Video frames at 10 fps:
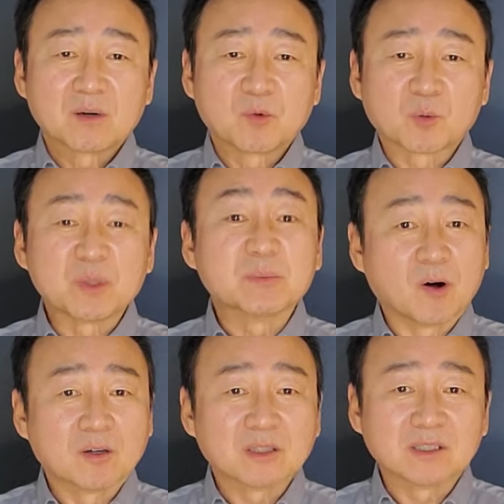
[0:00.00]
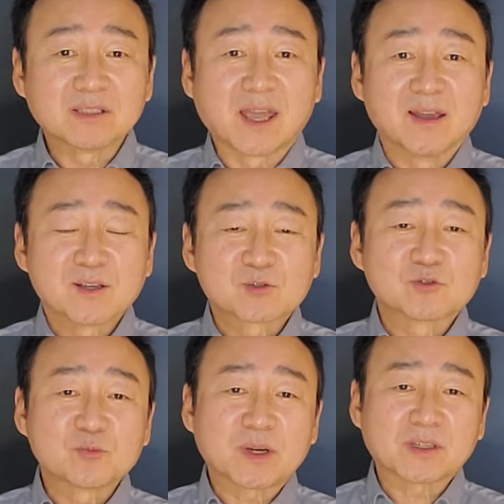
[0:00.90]
뭐 어, 비포 이게
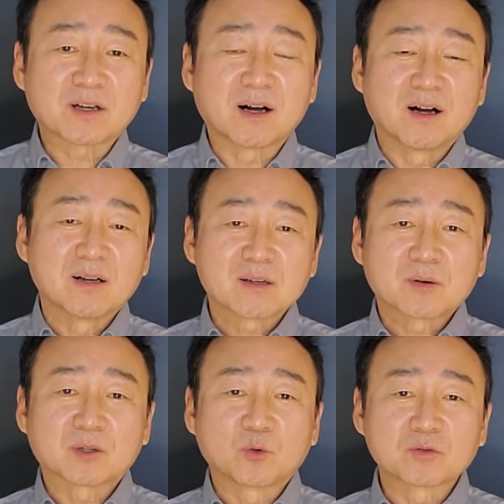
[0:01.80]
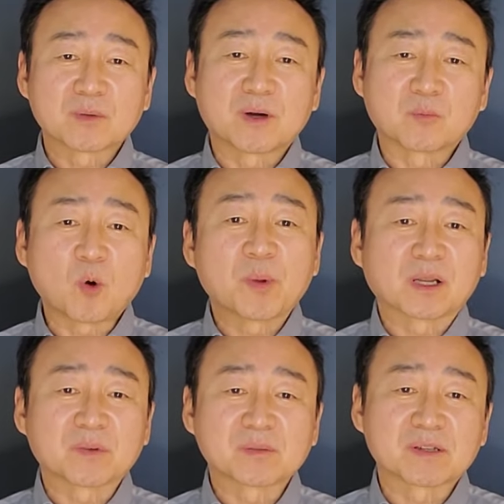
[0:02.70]
수백 개가 그 동시에
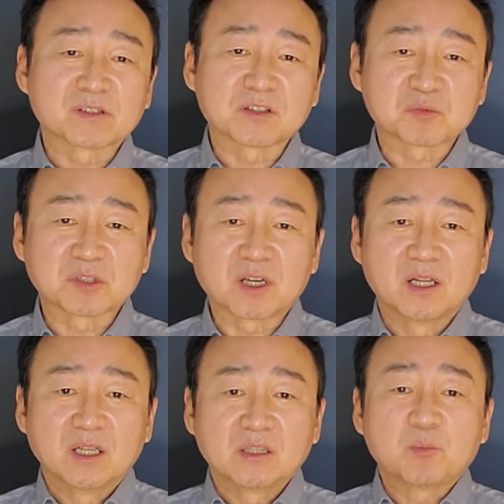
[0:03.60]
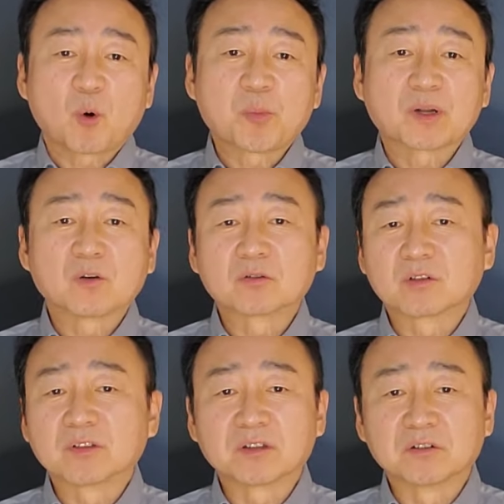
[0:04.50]
폭발하면서 발생했습니다. 이 폭발로
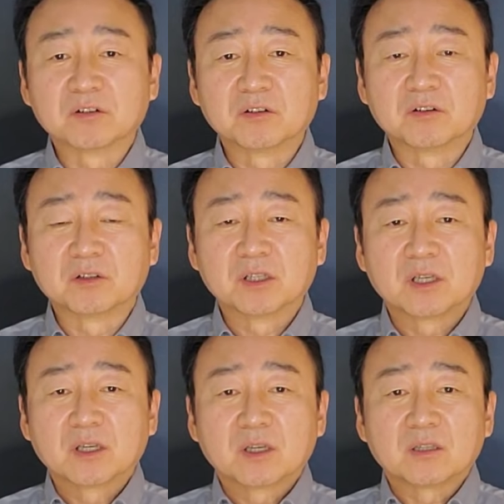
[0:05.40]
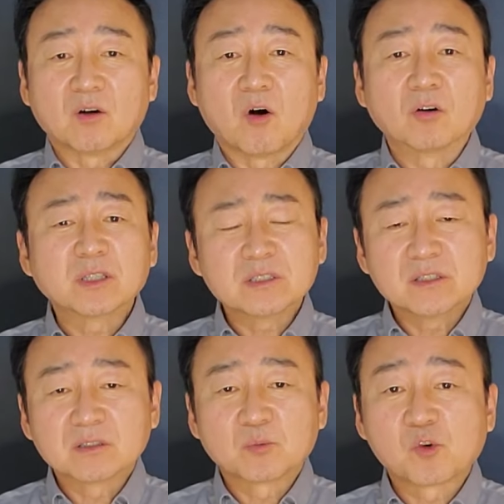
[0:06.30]
그런데요. 이
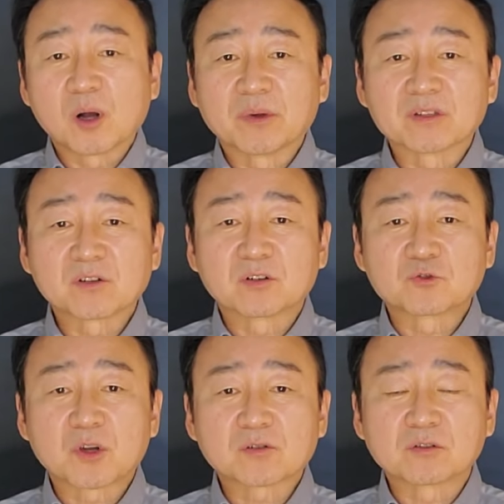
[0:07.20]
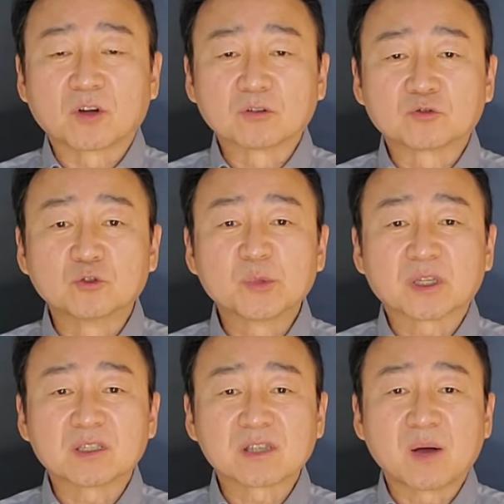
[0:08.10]
어린이를 포함해서 최소
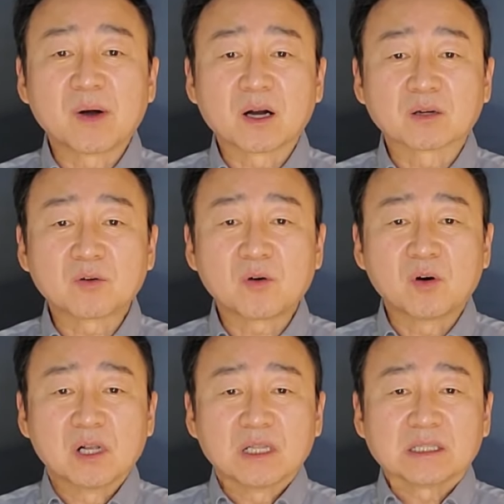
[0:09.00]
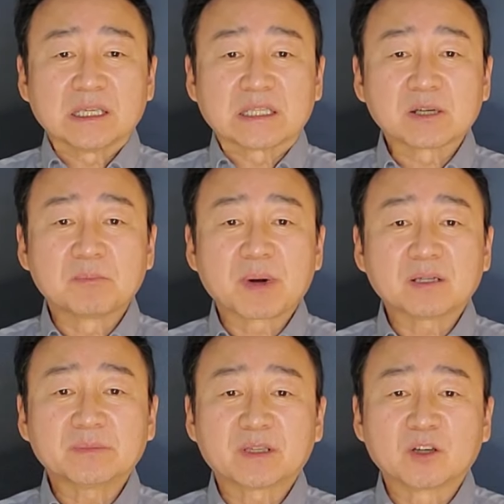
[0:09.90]
12명이 사망하고
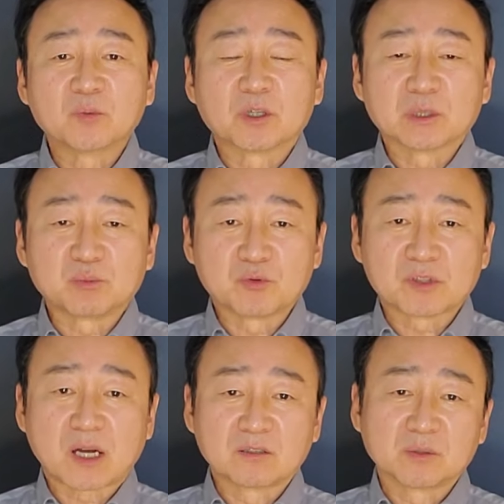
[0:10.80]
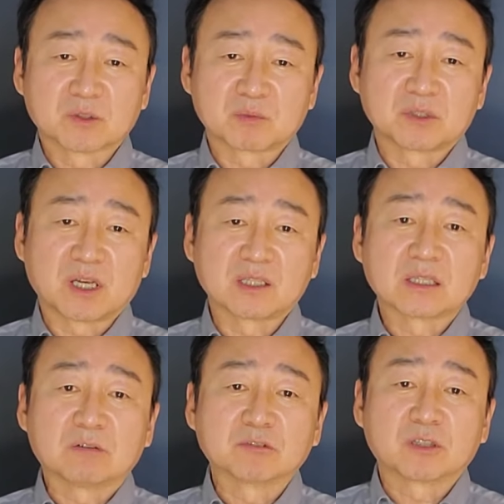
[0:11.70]
2,800여 명이 부상을 입었습니다. 이
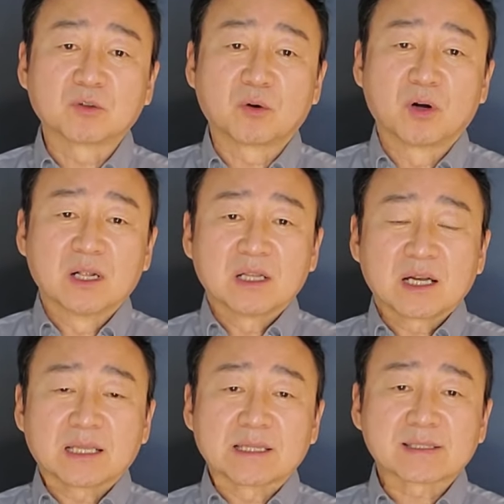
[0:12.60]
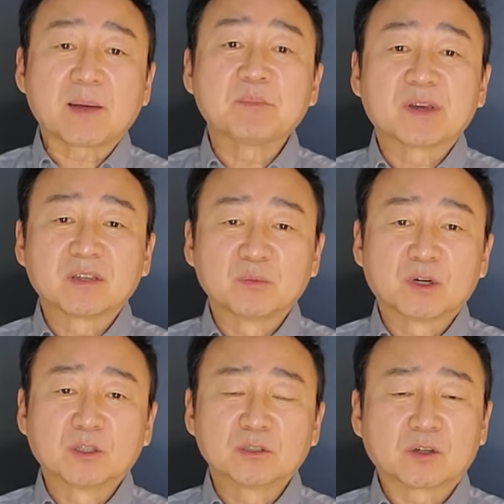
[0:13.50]
가운데 또 한 300여
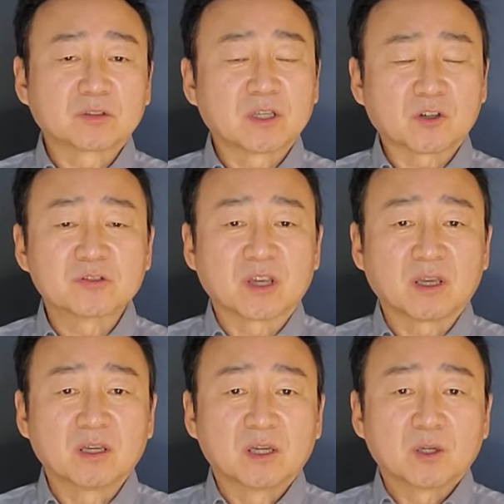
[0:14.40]
명은 현재